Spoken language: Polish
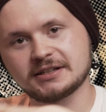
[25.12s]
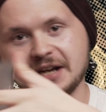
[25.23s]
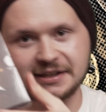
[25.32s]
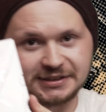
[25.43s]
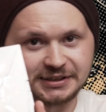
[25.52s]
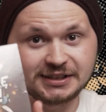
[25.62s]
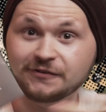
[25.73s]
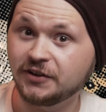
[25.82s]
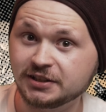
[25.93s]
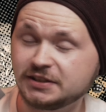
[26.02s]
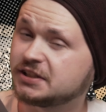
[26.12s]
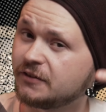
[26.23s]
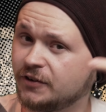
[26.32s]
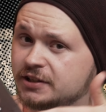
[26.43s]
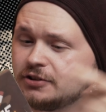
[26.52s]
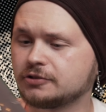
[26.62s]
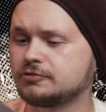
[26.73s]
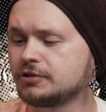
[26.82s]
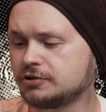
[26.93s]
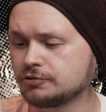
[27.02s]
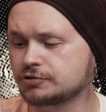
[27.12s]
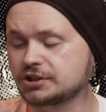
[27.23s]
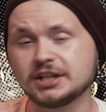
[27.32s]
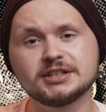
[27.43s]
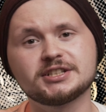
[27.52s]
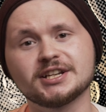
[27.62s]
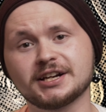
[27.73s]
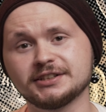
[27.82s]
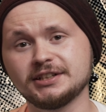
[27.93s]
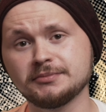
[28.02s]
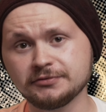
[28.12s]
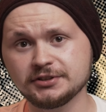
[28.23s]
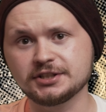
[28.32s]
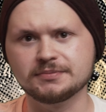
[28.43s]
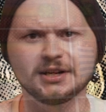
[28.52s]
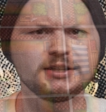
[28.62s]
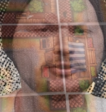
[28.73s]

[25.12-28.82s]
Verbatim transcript: karty, kafelki, kafelki, o których już kiedyś na kanale mówiliśmy, ale